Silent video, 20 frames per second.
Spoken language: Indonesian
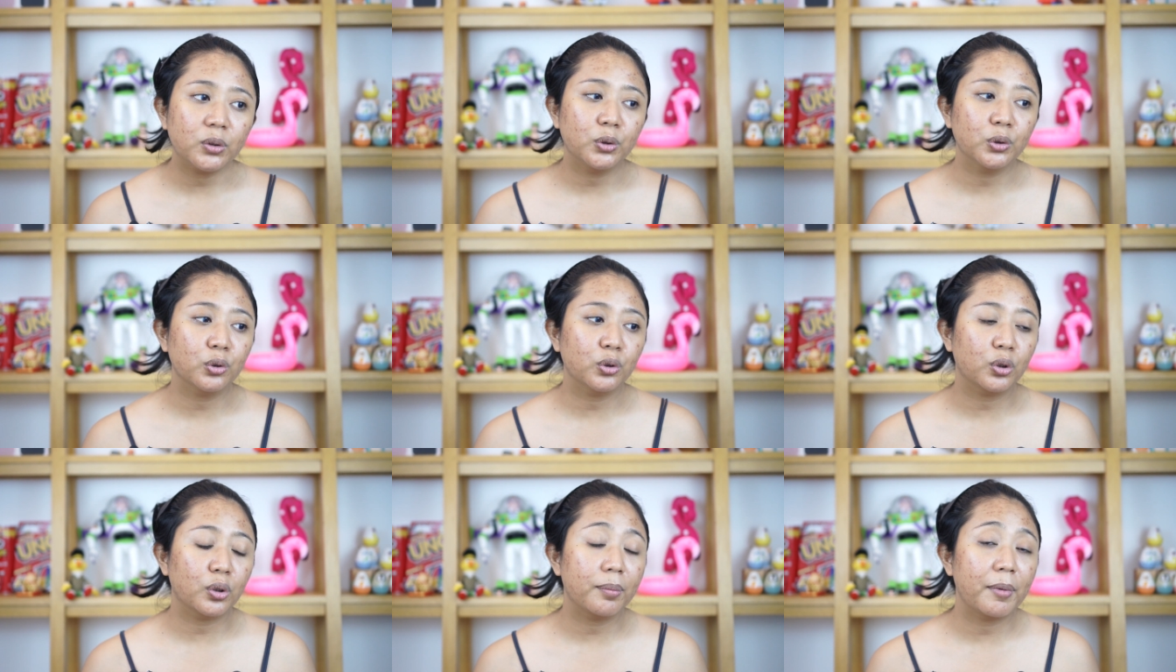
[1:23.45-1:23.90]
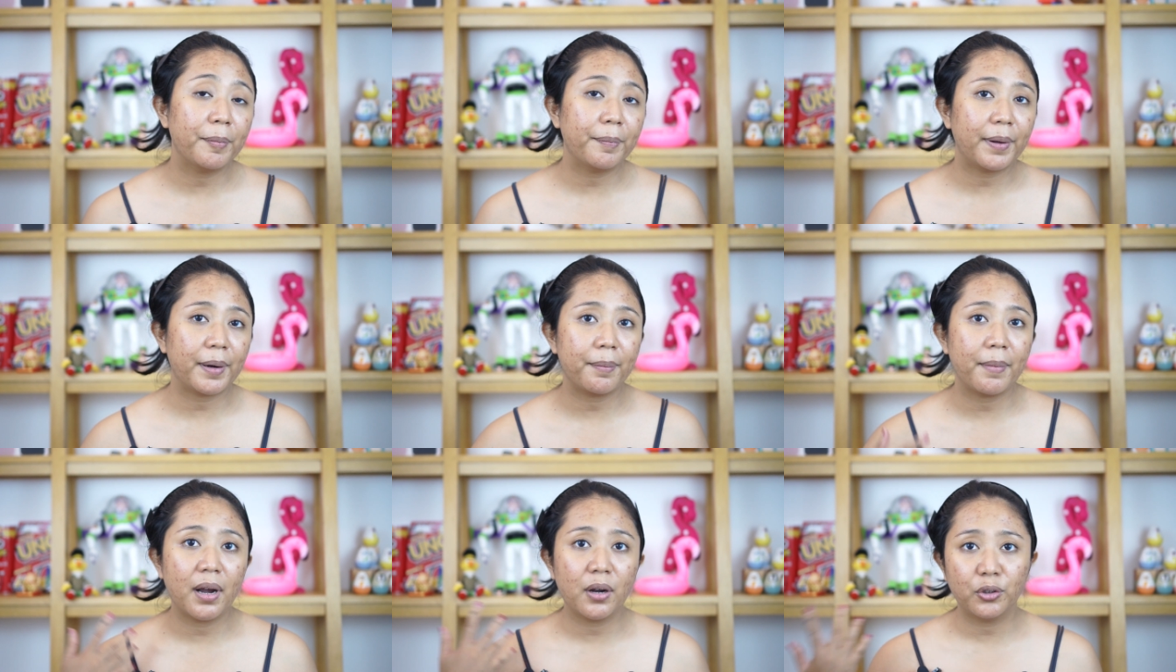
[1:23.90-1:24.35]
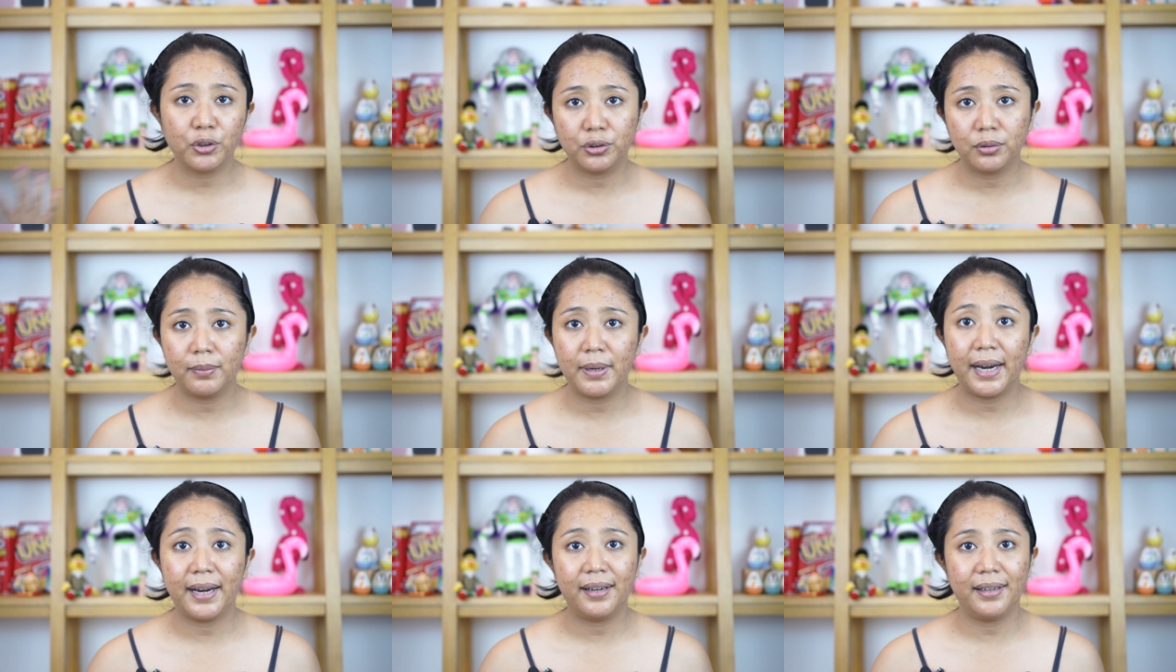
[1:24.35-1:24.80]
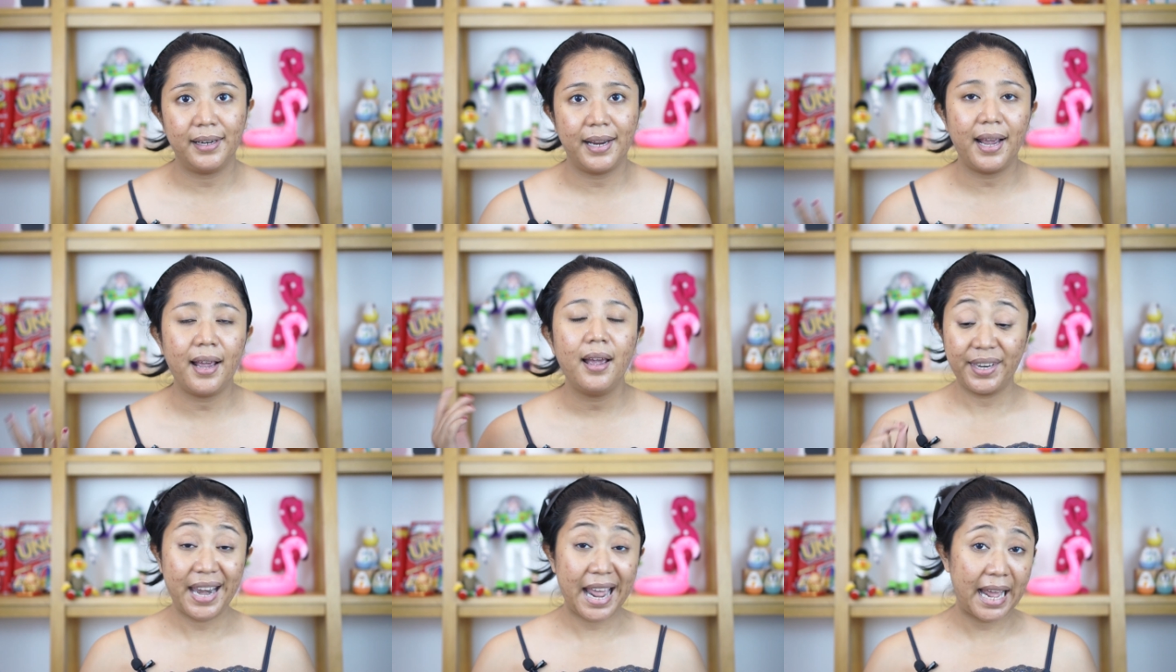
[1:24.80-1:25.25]
untuk memperbagus
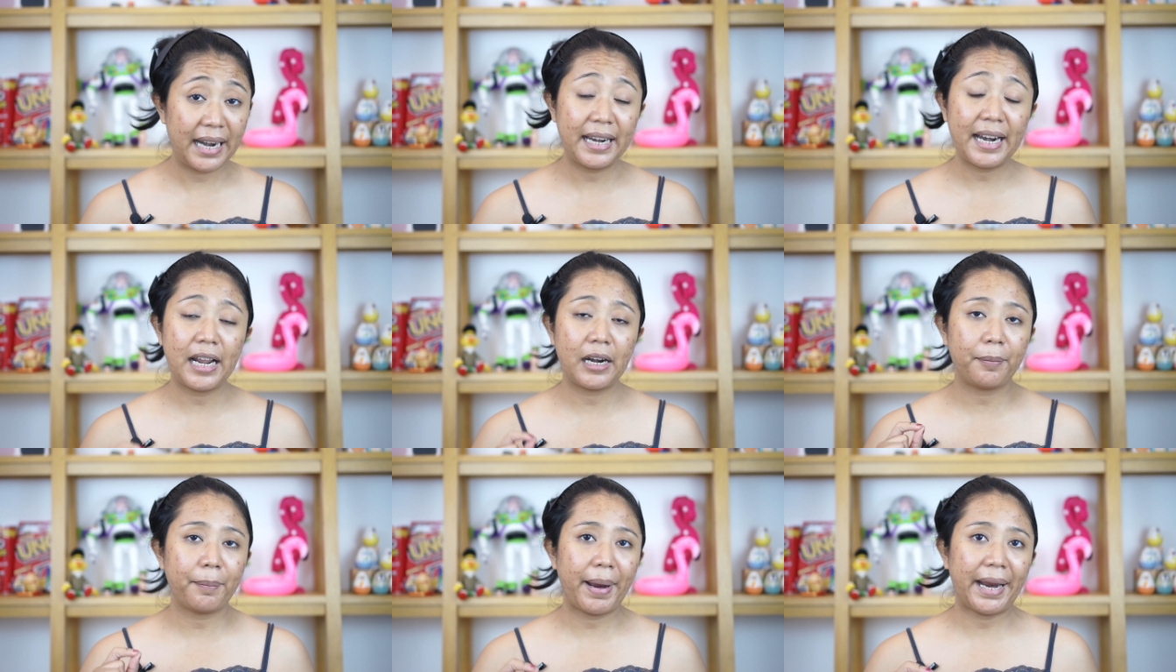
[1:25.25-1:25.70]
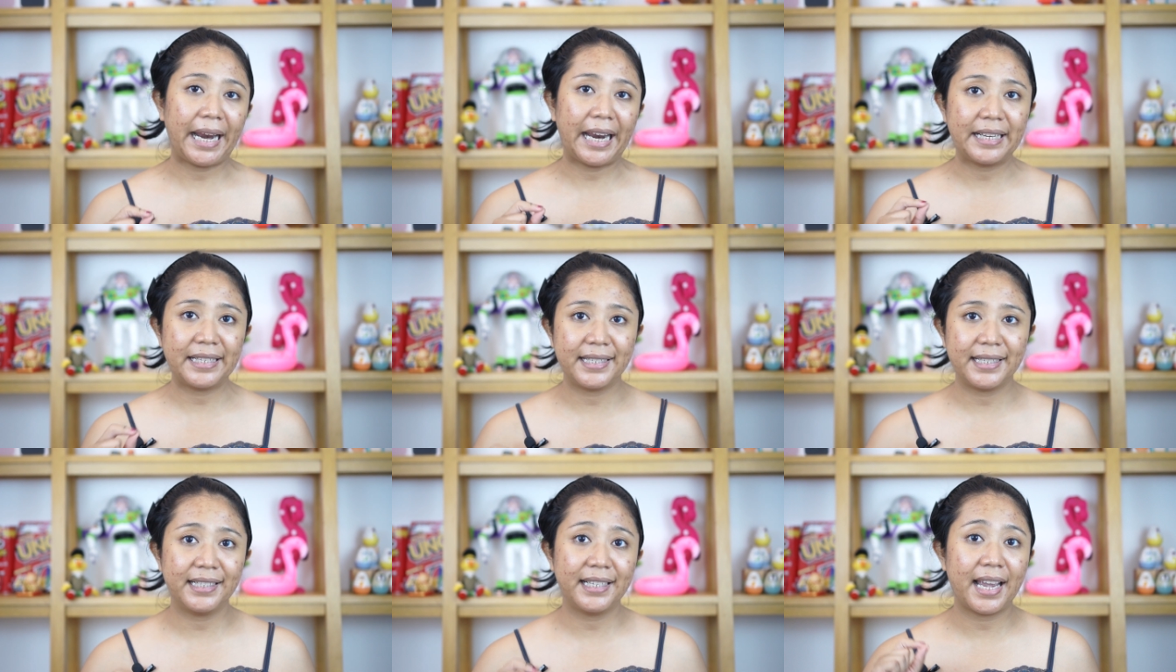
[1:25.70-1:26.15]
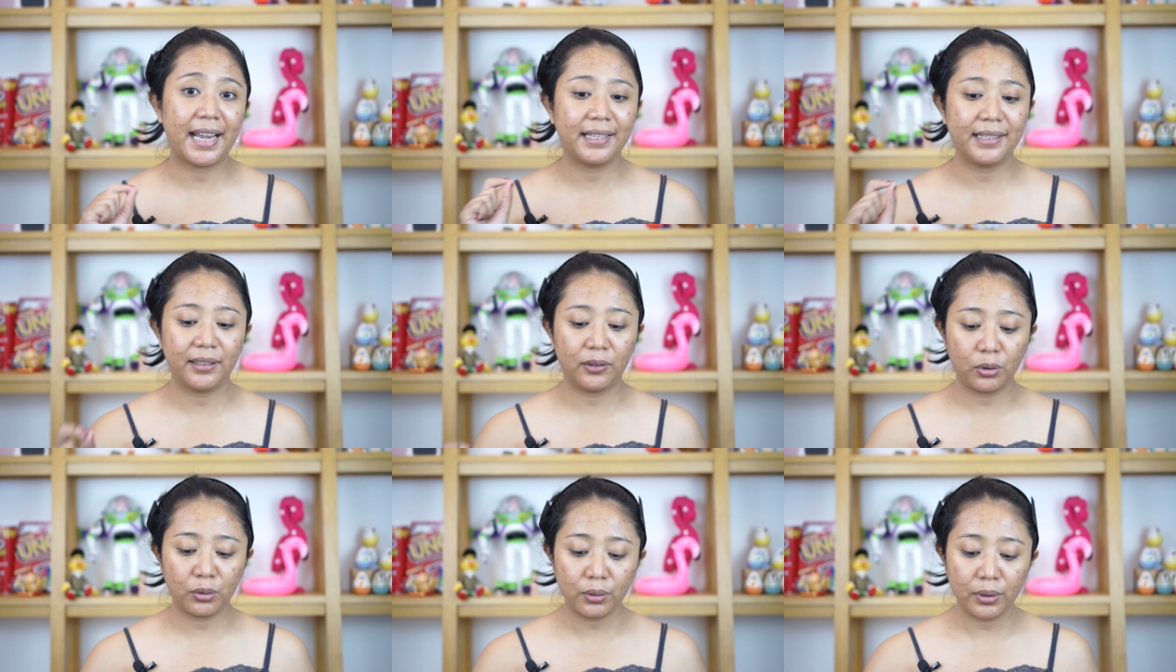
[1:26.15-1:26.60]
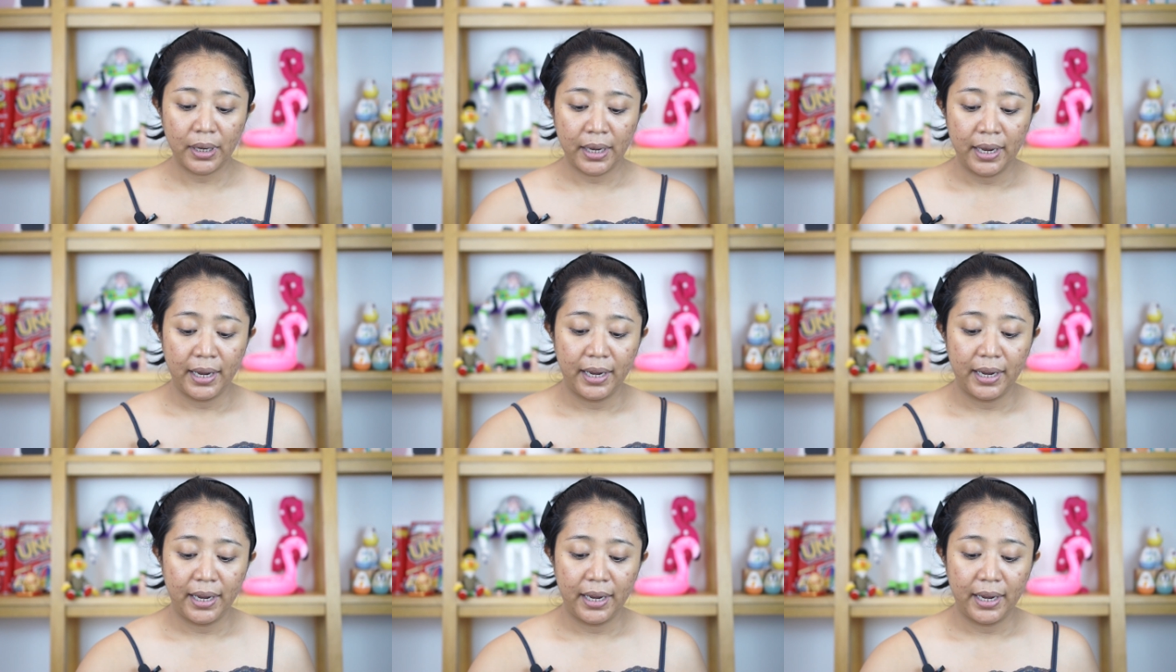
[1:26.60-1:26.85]
brandnya dan dari packagingnya aja tuh